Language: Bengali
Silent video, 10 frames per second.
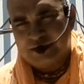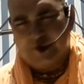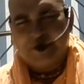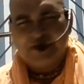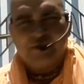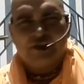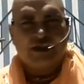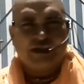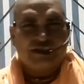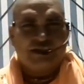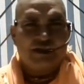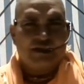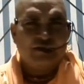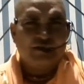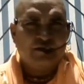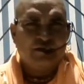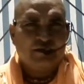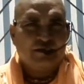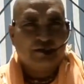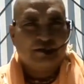যারা বৃন্দাবন গিয়েছেন
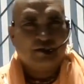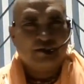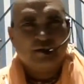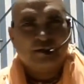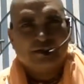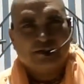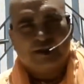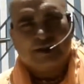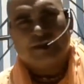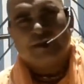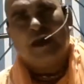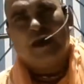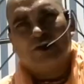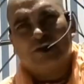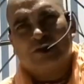তারা সেই টিলার